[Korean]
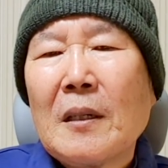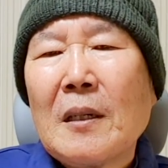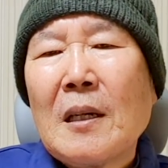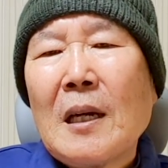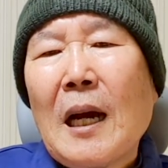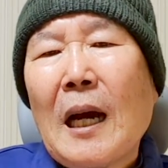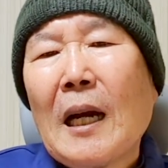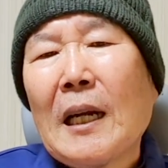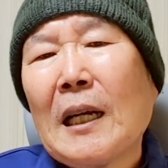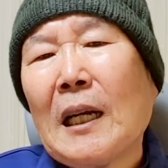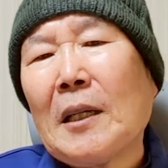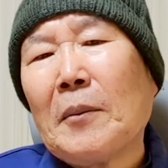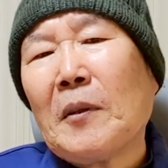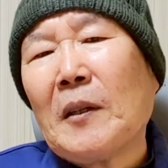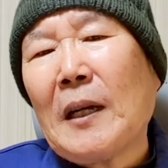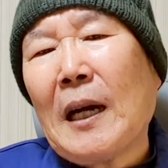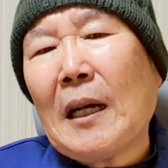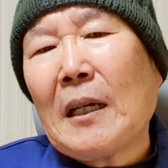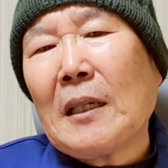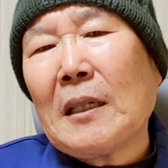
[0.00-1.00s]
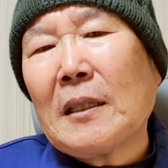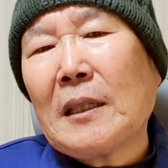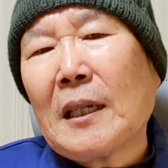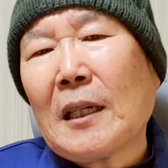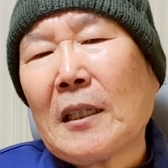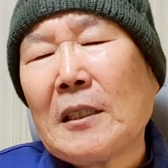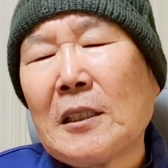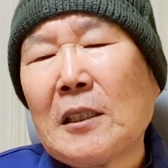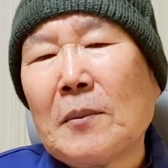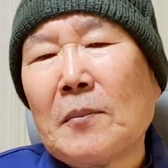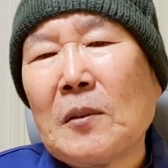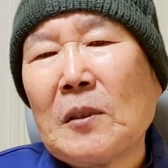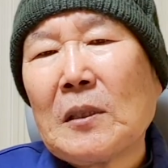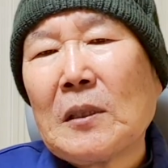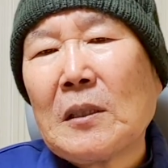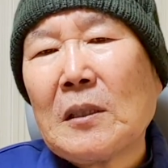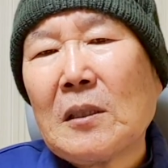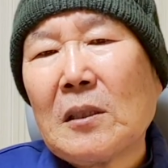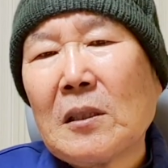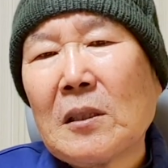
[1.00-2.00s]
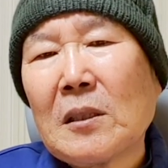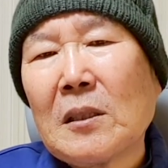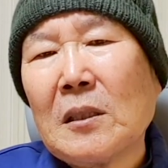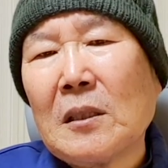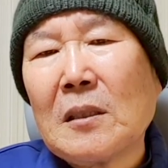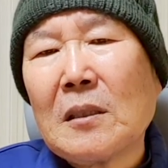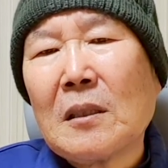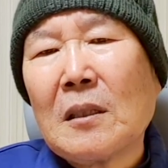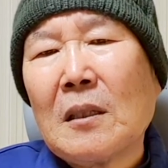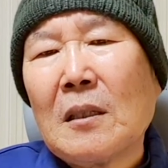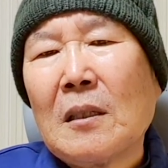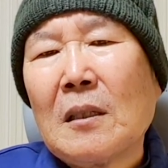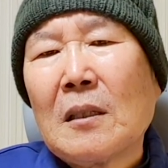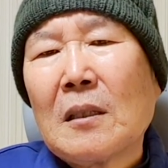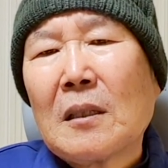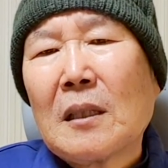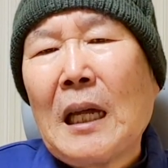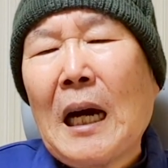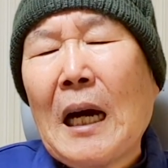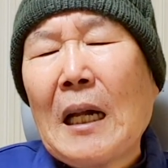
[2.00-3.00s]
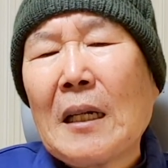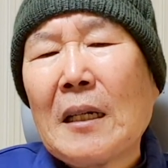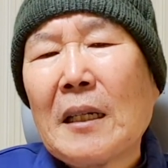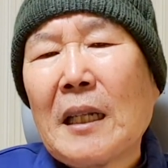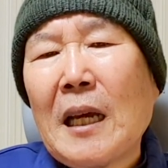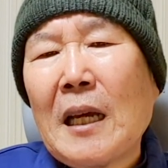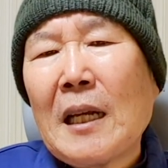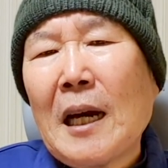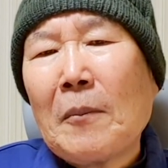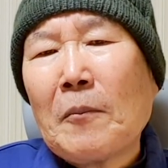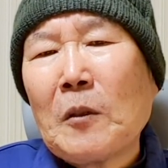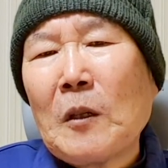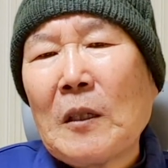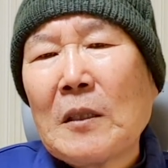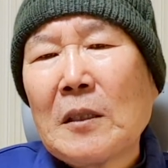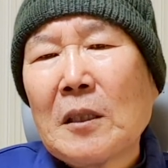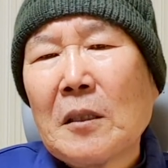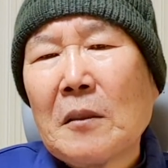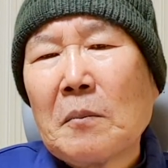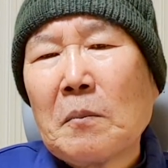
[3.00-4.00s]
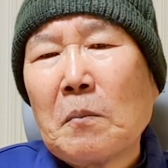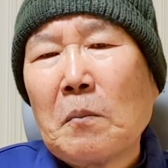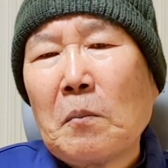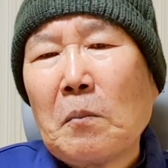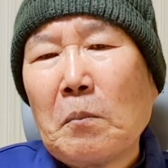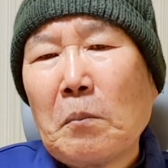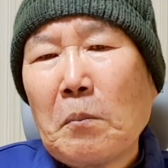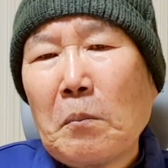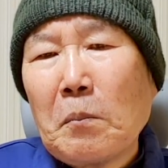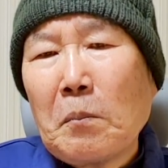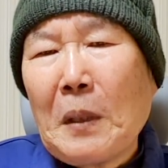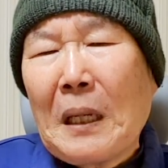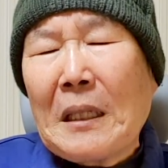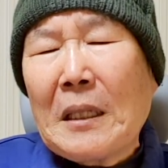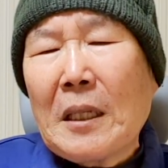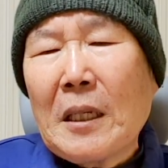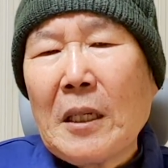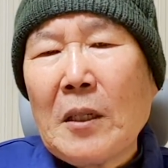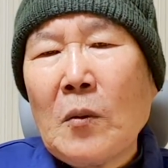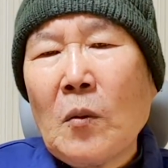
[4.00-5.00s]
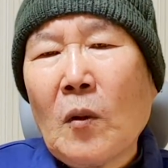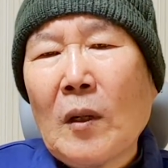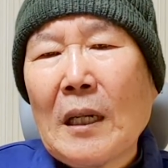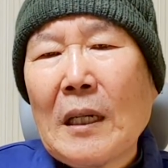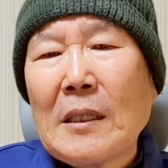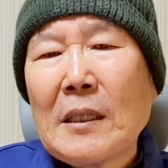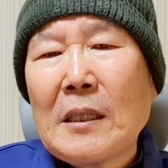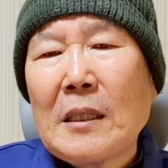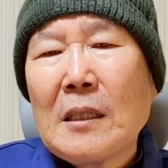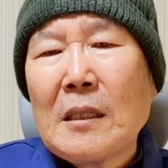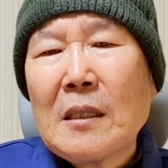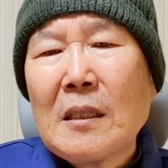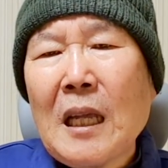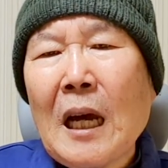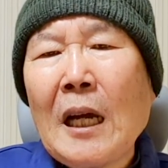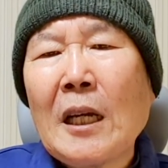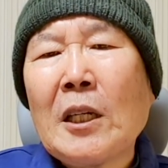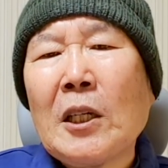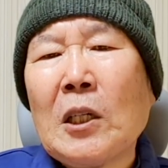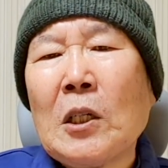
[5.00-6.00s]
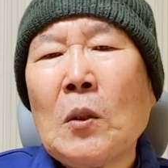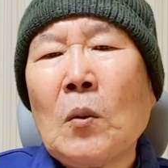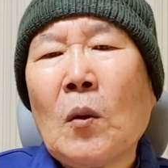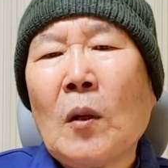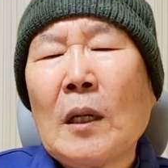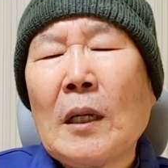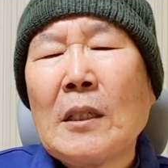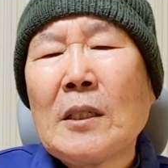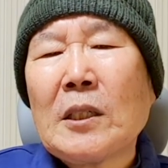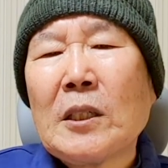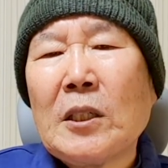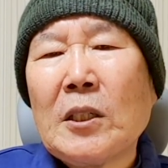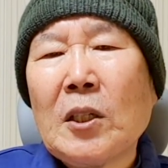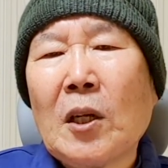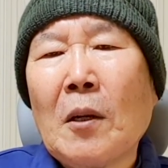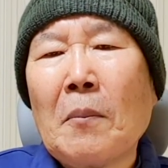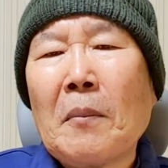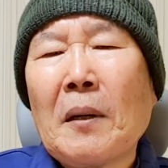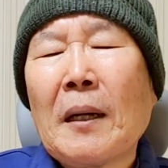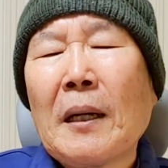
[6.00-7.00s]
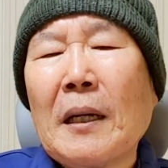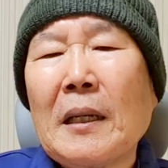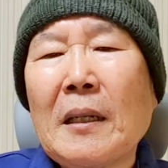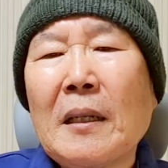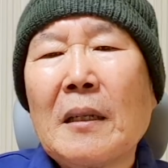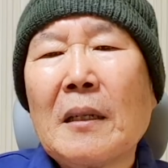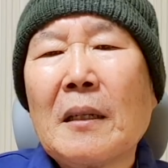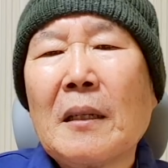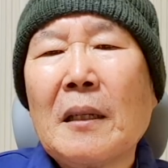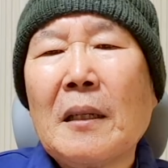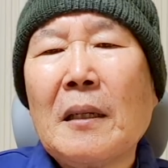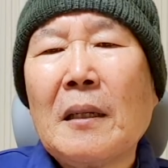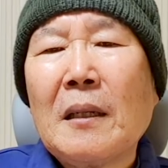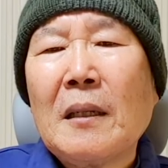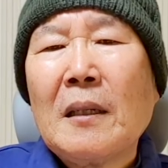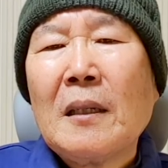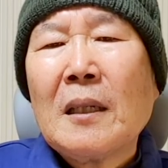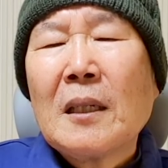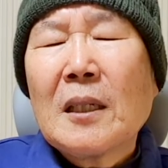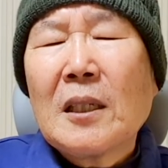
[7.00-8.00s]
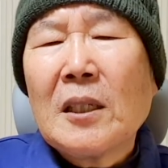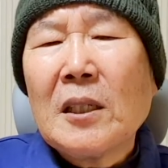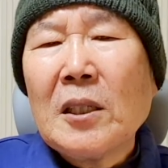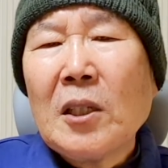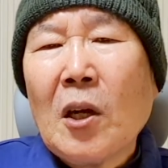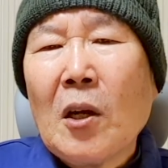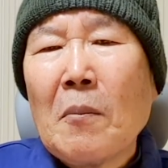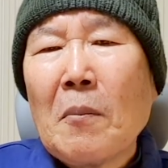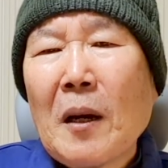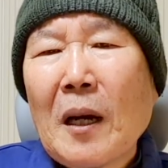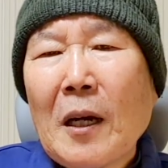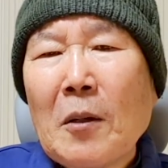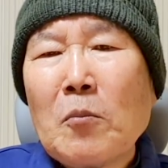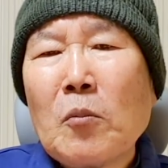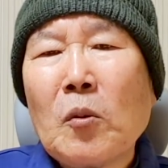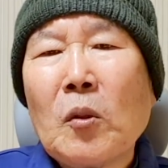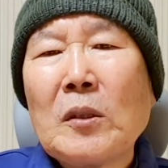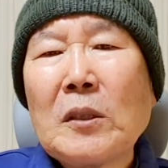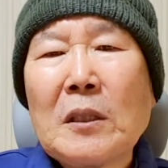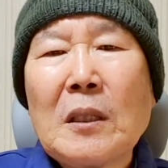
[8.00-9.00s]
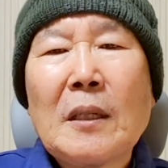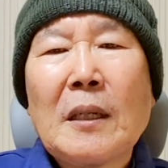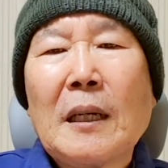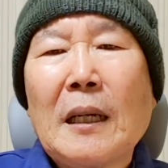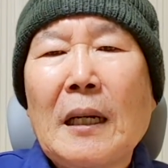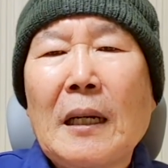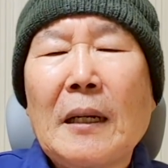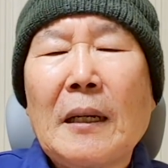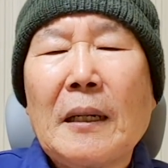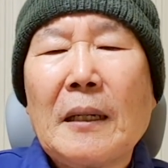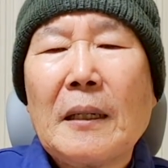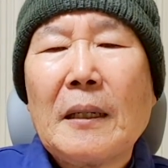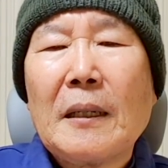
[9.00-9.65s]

하나님이 나를 이 땅에 심으신 뜻은 나, 내 나무에서 맺기를 원하시는 따기를 원하시는 열매가 있는데 그 열매가 무엇일까?